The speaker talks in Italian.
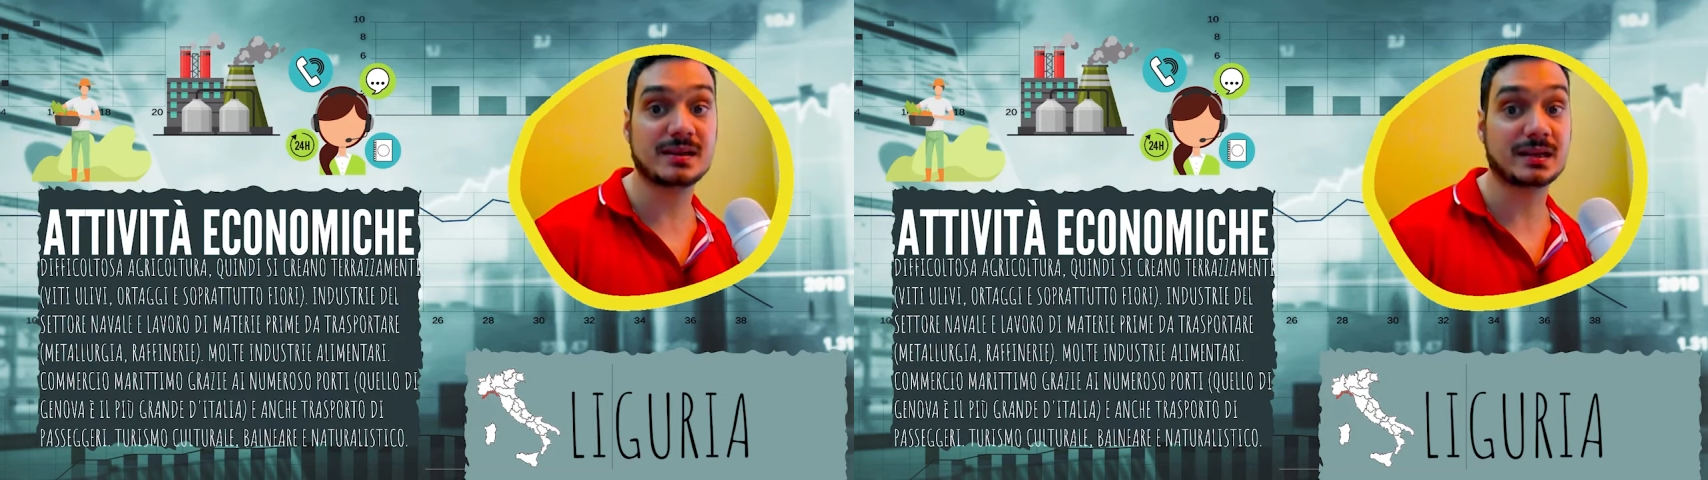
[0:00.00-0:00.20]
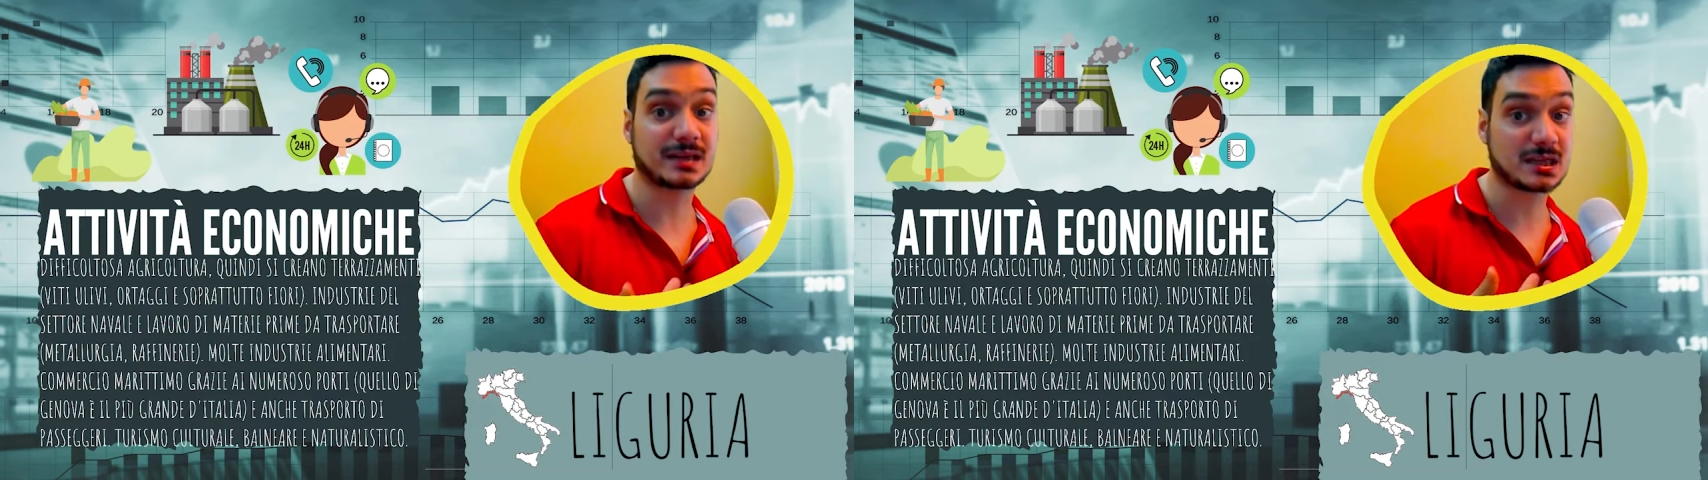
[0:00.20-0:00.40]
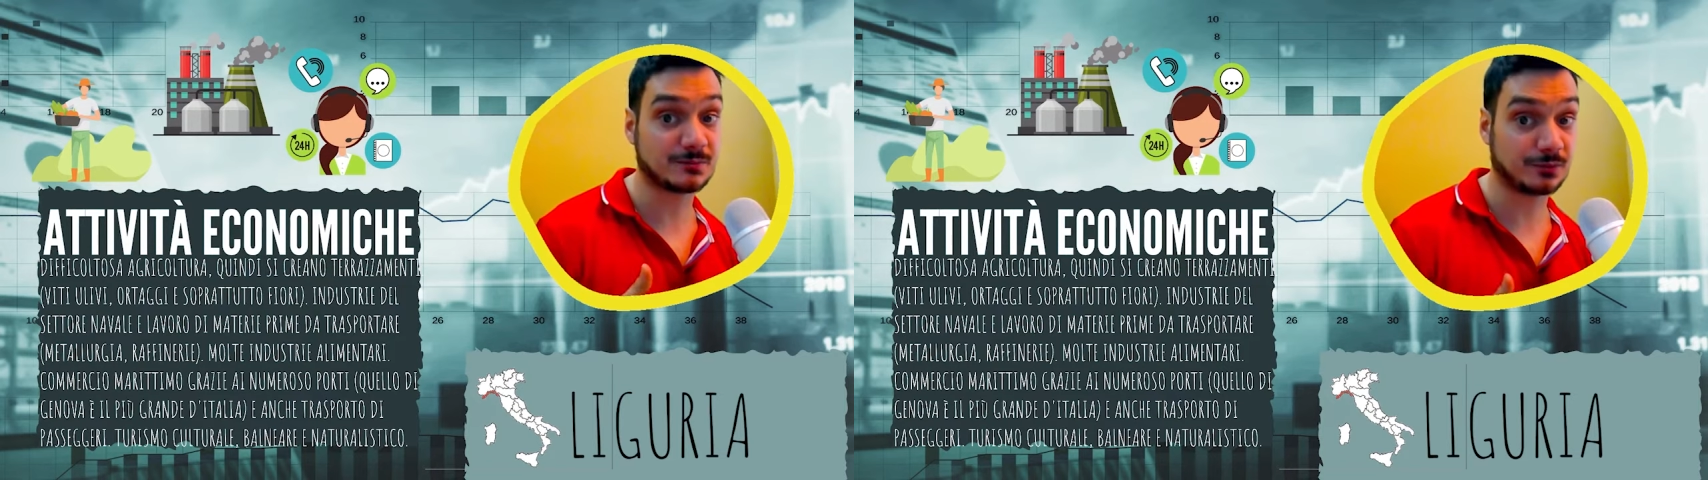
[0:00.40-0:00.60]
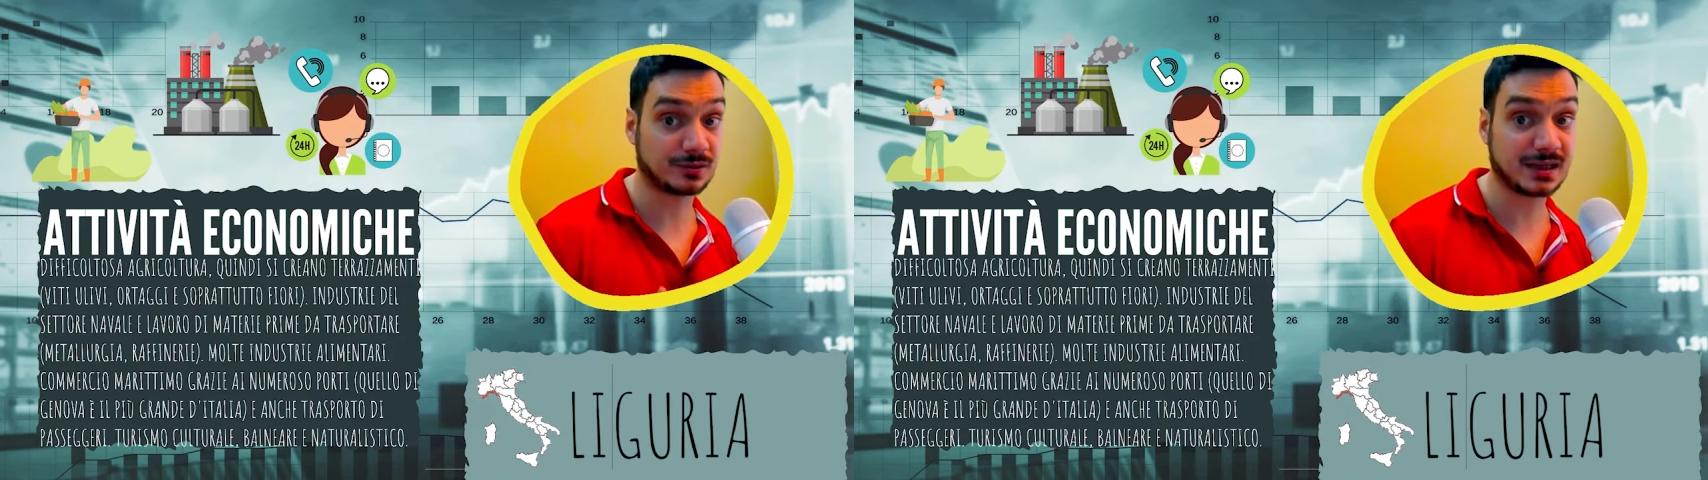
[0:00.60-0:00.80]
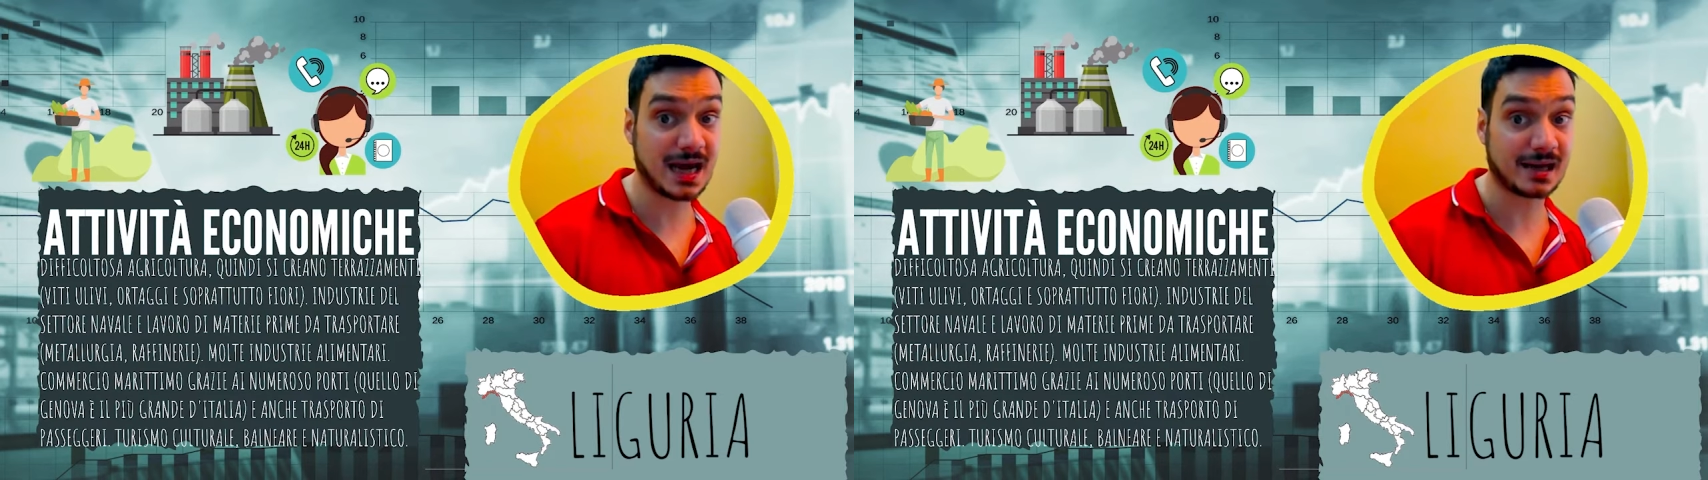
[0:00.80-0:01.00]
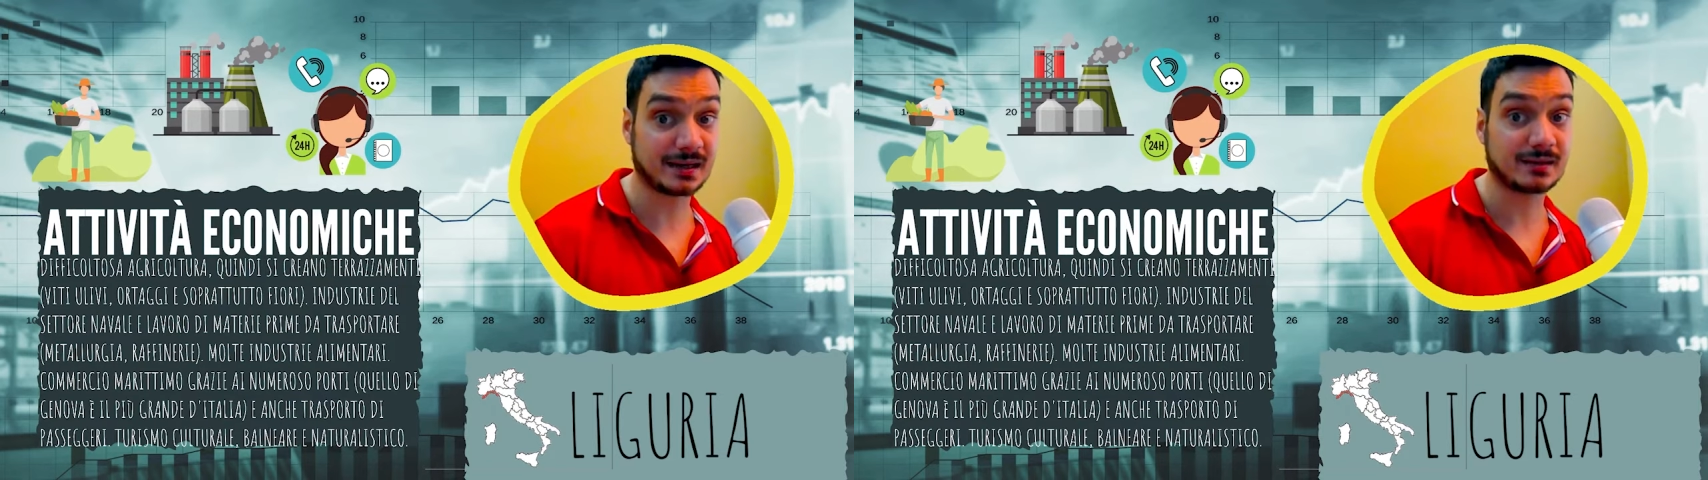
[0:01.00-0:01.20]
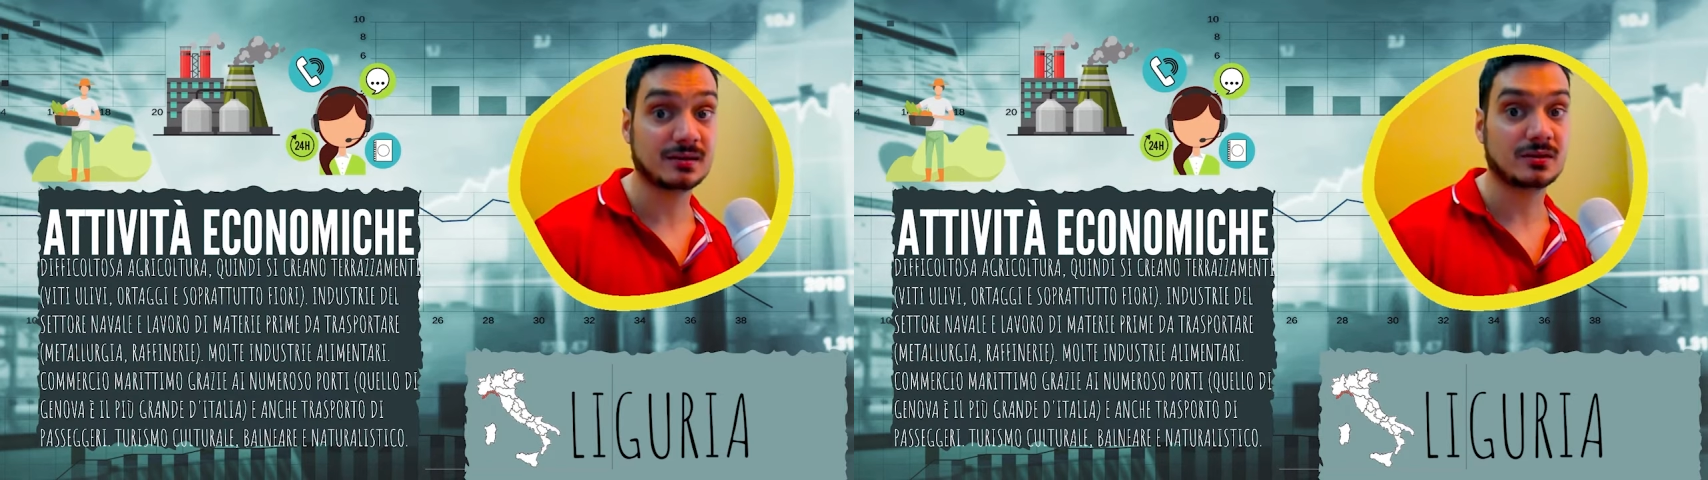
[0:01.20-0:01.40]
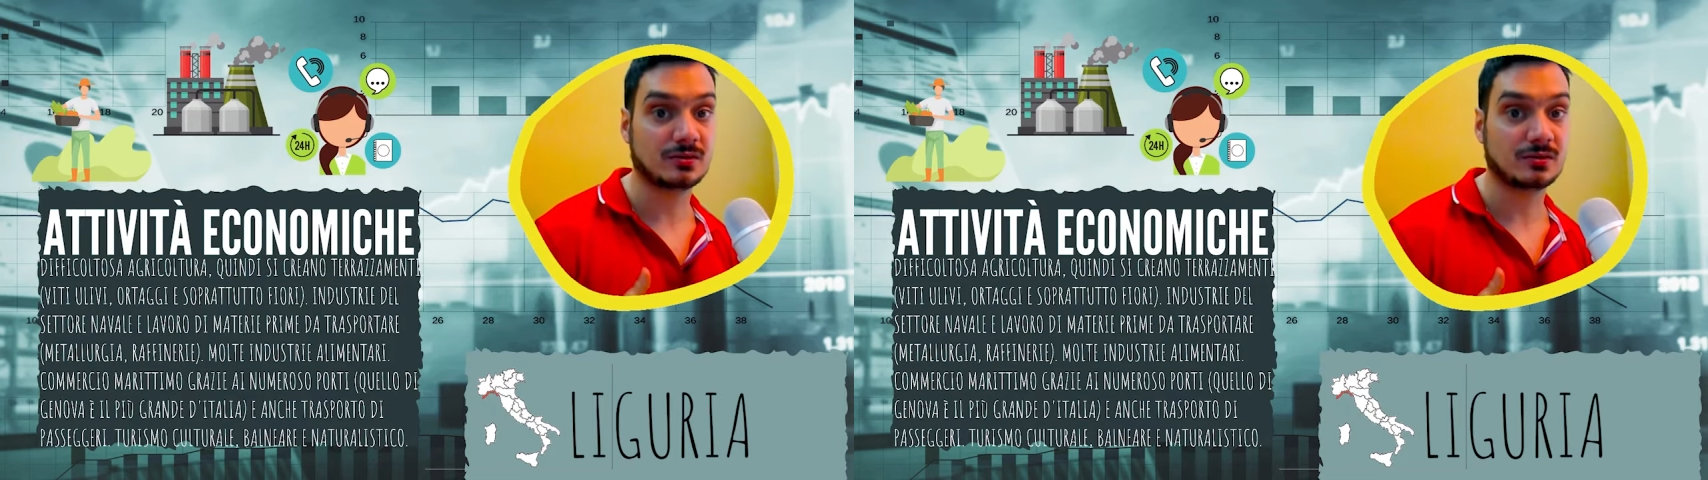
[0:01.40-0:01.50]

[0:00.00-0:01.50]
da trasportare